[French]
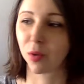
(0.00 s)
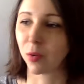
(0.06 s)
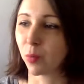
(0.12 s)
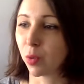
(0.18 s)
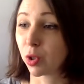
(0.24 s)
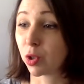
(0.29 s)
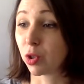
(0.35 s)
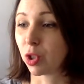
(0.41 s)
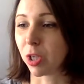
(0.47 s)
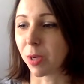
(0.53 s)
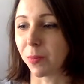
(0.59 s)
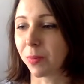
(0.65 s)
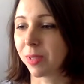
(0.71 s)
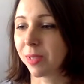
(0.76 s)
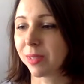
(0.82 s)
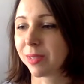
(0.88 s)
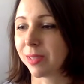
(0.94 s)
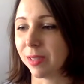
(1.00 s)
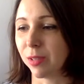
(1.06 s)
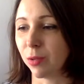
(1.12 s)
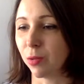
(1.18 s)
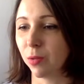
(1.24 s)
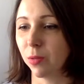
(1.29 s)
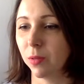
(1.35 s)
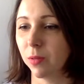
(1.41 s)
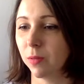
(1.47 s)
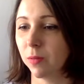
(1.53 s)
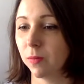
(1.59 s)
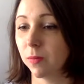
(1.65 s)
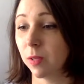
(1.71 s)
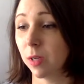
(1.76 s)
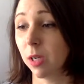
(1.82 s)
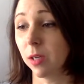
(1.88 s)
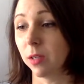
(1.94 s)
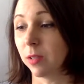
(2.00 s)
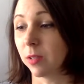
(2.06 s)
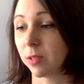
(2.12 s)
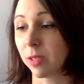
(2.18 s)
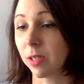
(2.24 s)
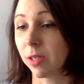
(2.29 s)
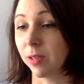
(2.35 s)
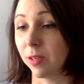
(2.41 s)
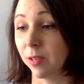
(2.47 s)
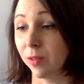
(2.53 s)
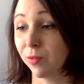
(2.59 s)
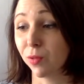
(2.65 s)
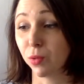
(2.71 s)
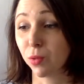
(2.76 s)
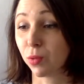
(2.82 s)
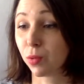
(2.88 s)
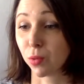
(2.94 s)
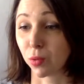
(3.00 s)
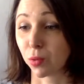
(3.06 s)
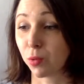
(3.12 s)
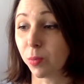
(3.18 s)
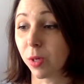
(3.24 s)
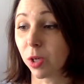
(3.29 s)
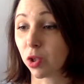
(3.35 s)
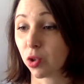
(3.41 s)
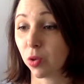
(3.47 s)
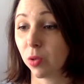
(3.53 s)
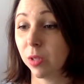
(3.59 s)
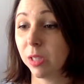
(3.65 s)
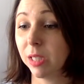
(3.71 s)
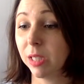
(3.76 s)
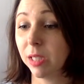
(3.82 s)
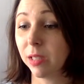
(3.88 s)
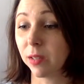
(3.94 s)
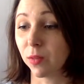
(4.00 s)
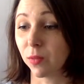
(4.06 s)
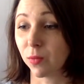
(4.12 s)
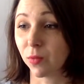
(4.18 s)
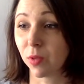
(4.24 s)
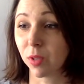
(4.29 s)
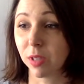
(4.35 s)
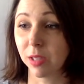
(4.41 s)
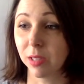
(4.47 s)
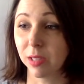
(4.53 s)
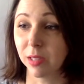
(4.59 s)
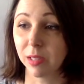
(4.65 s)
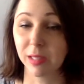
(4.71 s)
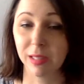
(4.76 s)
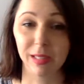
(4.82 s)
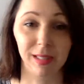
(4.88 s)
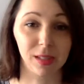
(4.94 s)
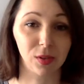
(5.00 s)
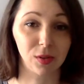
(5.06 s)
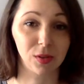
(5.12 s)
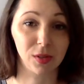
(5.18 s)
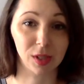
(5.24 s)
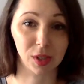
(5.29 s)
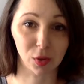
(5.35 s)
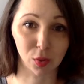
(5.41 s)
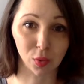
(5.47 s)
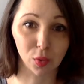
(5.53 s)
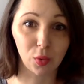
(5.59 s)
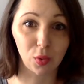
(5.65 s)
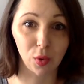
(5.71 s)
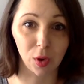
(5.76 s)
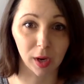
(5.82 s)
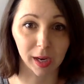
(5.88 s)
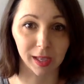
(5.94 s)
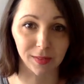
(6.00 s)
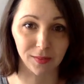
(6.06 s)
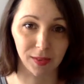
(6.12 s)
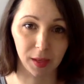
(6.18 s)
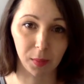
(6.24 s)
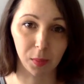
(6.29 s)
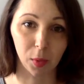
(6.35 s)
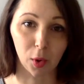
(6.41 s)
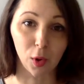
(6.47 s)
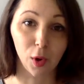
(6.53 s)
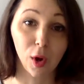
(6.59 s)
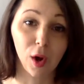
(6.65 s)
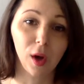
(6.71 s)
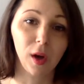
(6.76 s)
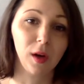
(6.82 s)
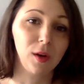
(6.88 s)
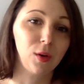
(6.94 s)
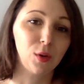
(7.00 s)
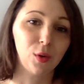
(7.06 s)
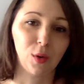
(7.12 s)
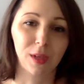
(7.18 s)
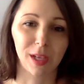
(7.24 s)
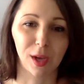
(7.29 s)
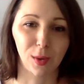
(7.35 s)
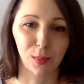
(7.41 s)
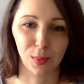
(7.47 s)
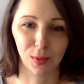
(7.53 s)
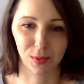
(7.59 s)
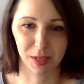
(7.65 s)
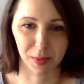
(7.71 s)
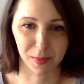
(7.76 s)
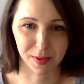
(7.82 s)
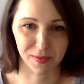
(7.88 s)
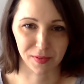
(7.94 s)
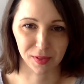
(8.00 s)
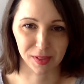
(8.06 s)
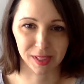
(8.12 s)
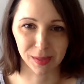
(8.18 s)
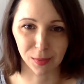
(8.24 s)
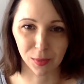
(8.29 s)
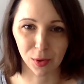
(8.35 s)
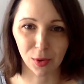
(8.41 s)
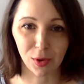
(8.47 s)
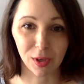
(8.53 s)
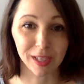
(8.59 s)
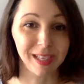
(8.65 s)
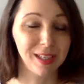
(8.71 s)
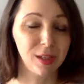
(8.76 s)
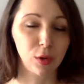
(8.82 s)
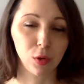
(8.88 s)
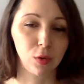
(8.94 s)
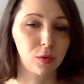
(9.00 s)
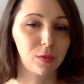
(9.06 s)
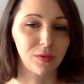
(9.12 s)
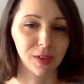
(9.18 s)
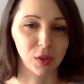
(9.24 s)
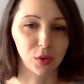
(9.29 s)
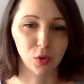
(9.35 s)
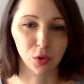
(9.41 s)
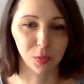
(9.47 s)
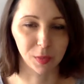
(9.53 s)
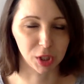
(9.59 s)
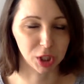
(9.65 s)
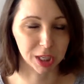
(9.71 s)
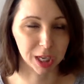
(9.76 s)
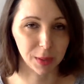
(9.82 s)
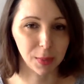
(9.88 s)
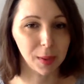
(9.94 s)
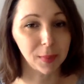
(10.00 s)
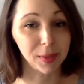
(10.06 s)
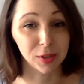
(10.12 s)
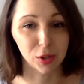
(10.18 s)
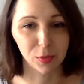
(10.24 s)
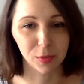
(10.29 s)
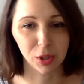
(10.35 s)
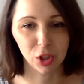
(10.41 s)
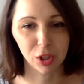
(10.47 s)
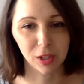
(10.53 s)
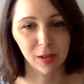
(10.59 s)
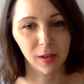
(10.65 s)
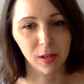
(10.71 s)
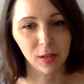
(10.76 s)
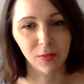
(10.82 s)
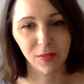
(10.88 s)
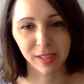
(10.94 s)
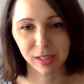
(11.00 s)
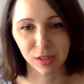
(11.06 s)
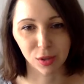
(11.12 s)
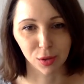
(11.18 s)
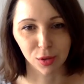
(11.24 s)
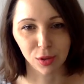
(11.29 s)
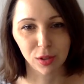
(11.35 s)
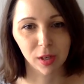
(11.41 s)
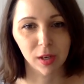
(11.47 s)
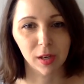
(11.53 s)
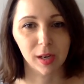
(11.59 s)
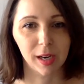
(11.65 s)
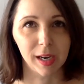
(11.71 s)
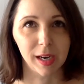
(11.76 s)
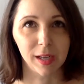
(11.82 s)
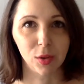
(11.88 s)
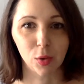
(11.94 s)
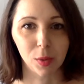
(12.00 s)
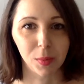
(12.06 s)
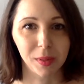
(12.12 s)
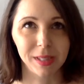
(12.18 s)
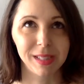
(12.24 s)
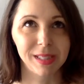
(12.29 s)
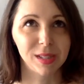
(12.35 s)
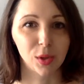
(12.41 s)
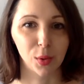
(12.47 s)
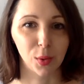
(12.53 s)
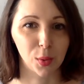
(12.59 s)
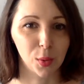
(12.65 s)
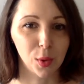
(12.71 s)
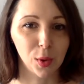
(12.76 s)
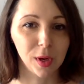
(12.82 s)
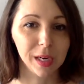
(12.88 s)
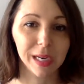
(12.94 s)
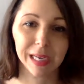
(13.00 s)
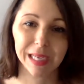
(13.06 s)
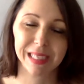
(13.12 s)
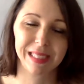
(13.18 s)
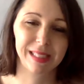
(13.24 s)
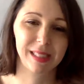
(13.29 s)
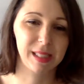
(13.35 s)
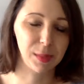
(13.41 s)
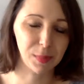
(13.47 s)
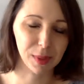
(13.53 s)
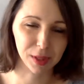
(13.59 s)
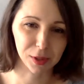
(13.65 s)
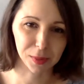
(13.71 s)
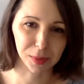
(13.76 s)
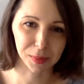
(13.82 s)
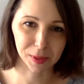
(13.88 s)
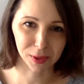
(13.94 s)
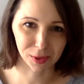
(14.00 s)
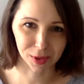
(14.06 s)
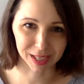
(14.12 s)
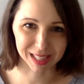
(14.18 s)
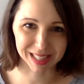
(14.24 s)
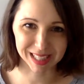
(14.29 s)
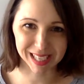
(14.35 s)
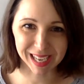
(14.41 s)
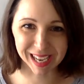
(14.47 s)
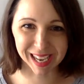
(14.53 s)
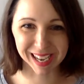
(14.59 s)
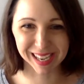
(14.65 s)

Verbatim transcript: moi, ce que j'aime bien, c'est que voilà, c'est vrai que les, photos sont super jolies. On voit des, associations de couleurs et de vêtements auxquels on ne penserait pas forcément et que de toute façon je ne m'achèterais pas parce que m'acheter une veste Dior à 3600 euros, c'est pas dans mes priorités,